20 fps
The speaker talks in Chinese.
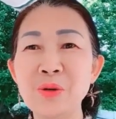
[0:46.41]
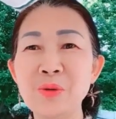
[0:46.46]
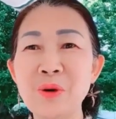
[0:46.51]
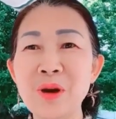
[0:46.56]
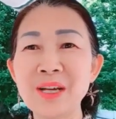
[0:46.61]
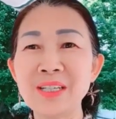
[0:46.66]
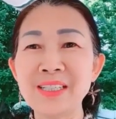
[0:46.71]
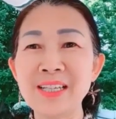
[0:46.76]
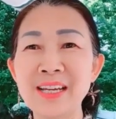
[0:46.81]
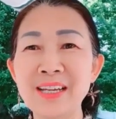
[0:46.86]

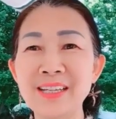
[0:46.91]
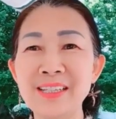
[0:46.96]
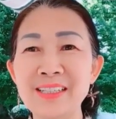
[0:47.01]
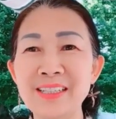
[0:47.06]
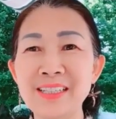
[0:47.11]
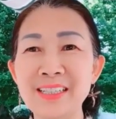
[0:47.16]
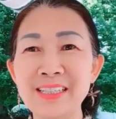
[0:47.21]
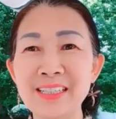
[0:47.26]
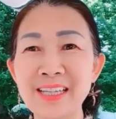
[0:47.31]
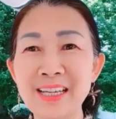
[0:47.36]
花香的
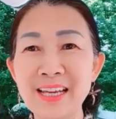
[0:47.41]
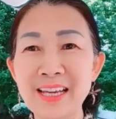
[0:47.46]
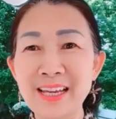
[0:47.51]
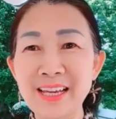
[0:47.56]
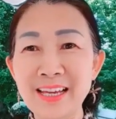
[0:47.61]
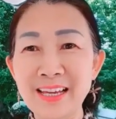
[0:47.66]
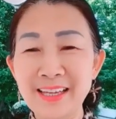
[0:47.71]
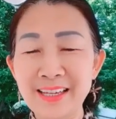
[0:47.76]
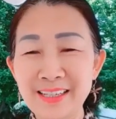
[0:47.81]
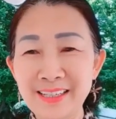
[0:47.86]
季
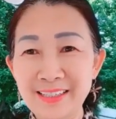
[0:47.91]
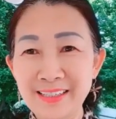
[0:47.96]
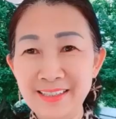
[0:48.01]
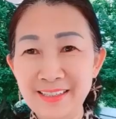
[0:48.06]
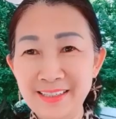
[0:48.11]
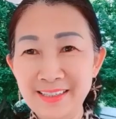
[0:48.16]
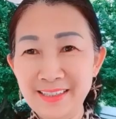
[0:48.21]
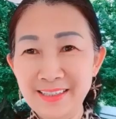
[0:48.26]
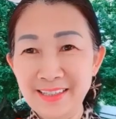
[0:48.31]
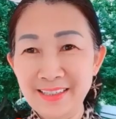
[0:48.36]
节，
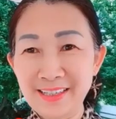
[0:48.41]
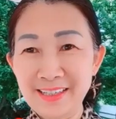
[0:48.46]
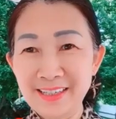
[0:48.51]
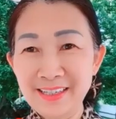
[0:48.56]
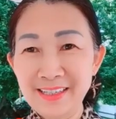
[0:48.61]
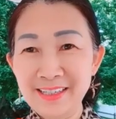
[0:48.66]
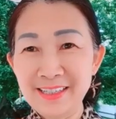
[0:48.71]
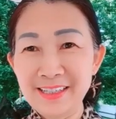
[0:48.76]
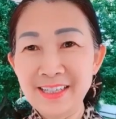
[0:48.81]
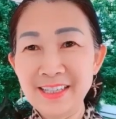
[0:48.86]

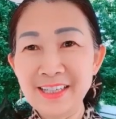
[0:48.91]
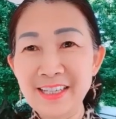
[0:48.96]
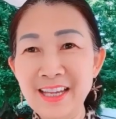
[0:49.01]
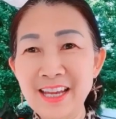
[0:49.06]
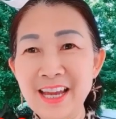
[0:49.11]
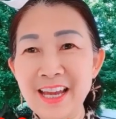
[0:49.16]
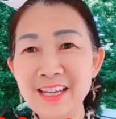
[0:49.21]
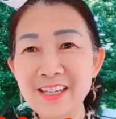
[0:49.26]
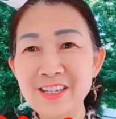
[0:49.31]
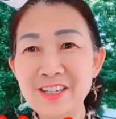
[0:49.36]
今
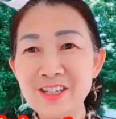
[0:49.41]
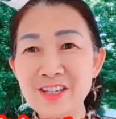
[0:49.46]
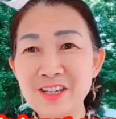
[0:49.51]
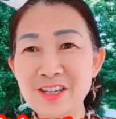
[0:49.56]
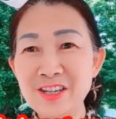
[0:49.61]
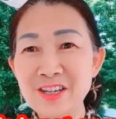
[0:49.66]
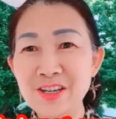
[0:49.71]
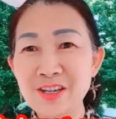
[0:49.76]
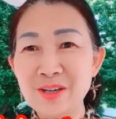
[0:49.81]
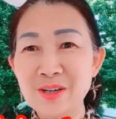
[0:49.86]
天
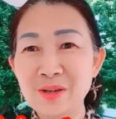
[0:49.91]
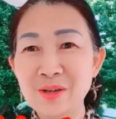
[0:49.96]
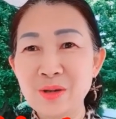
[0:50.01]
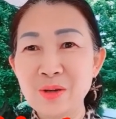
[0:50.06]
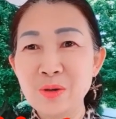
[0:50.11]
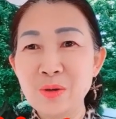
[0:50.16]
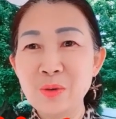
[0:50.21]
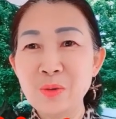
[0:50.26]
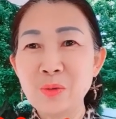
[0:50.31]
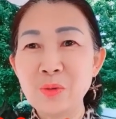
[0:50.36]
是
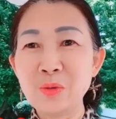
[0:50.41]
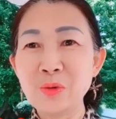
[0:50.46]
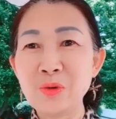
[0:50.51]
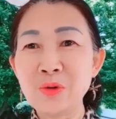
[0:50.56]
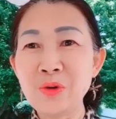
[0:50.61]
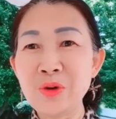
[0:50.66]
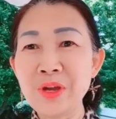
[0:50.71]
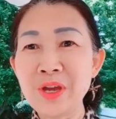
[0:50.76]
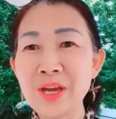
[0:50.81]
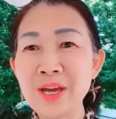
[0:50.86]
五
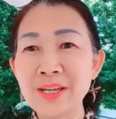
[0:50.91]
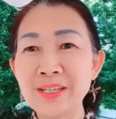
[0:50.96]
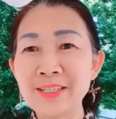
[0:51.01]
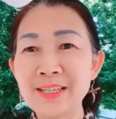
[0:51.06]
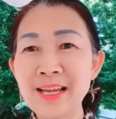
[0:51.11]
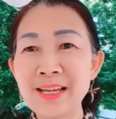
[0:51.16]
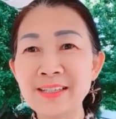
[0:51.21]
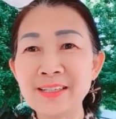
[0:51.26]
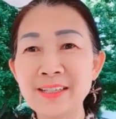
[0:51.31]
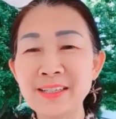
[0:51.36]
月
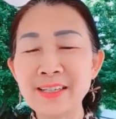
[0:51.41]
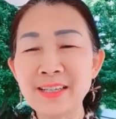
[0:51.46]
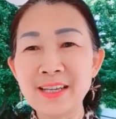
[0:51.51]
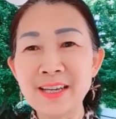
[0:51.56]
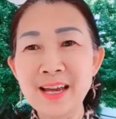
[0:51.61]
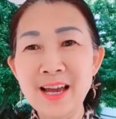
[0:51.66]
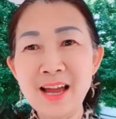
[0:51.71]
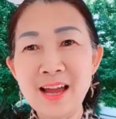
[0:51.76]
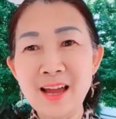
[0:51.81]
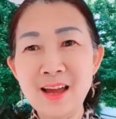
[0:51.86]
三十一
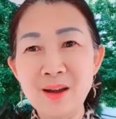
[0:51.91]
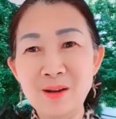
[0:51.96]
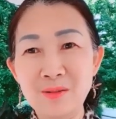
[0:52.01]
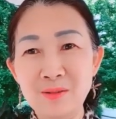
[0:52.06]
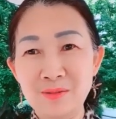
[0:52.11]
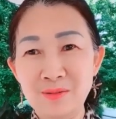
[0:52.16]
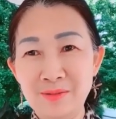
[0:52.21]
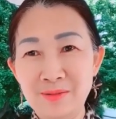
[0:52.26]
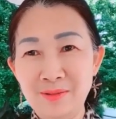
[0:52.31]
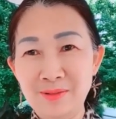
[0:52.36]

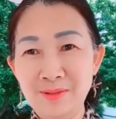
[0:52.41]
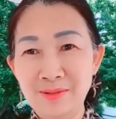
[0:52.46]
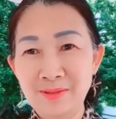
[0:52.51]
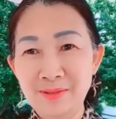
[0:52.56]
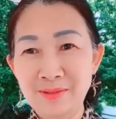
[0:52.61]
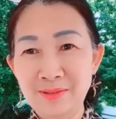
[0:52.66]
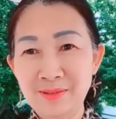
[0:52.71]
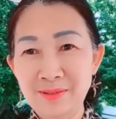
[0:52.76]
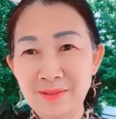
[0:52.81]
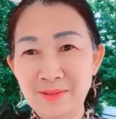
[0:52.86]

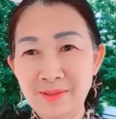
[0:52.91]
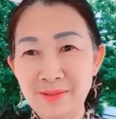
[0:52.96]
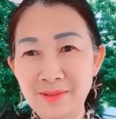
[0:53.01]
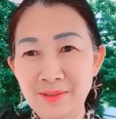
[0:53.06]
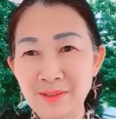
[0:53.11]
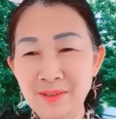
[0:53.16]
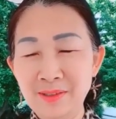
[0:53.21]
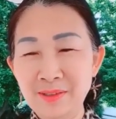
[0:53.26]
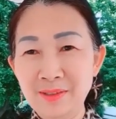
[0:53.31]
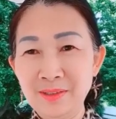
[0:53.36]

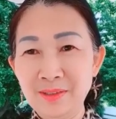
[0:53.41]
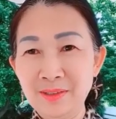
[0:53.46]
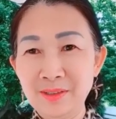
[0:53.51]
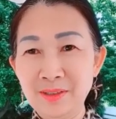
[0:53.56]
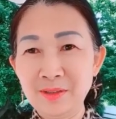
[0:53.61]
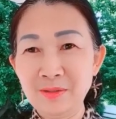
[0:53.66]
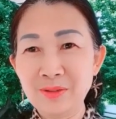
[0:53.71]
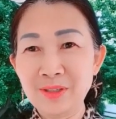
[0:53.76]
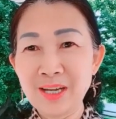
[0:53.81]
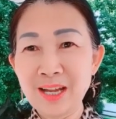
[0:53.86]

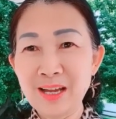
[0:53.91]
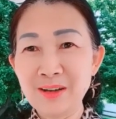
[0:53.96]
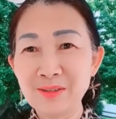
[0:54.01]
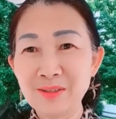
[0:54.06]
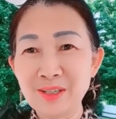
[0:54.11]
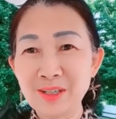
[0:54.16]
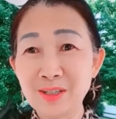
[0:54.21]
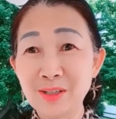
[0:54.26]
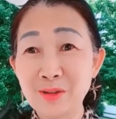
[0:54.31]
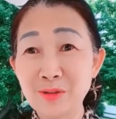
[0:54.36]
号，two
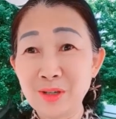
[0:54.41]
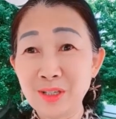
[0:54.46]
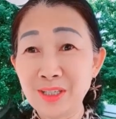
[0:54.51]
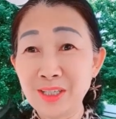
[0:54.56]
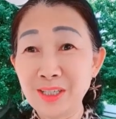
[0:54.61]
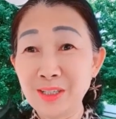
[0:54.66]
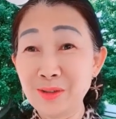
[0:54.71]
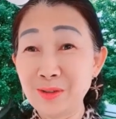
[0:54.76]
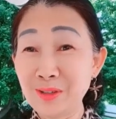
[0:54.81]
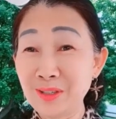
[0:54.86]
thousand
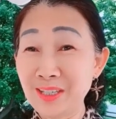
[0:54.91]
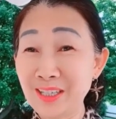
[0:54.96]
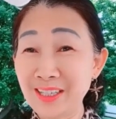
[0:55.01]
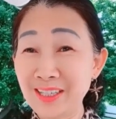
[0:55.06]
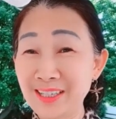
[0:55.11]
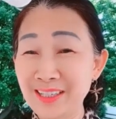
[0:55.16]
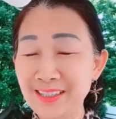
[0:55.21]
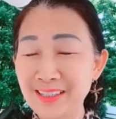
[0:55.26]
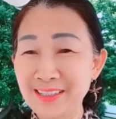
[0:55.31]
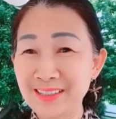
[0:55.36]
twenty twenty。